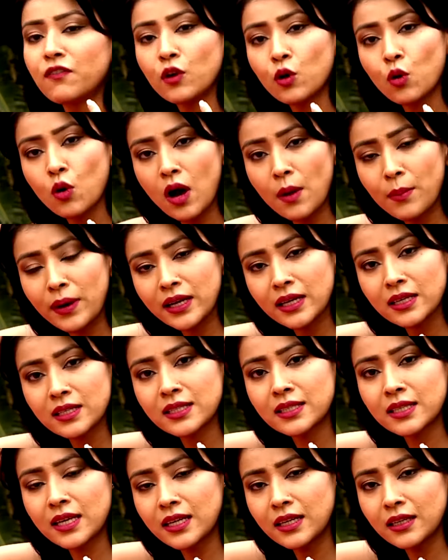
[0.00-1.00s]
फ्लो हमारे
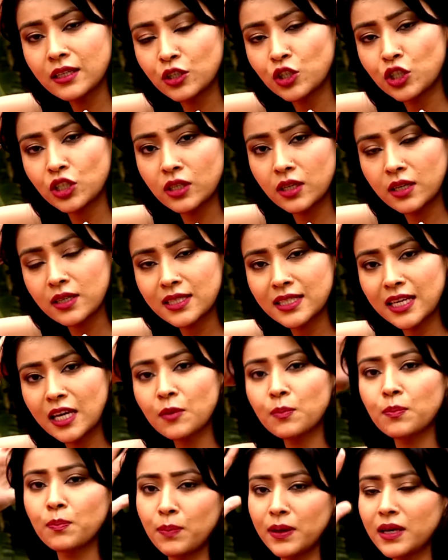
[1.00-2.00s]
सर
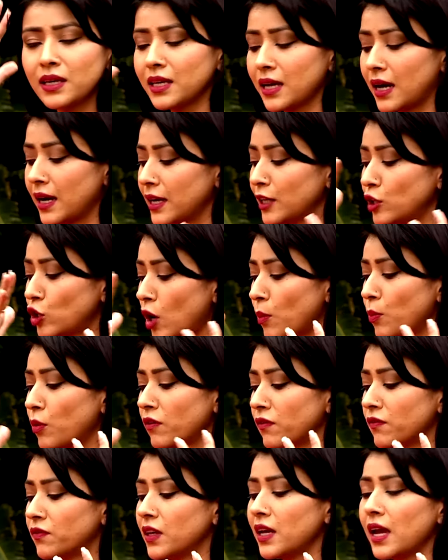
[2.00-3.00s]
सर पे गया है टॉप
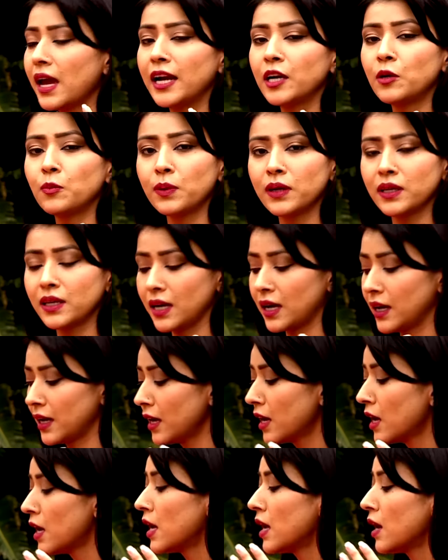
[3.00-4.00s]
ऑफ दी हेड पे गया है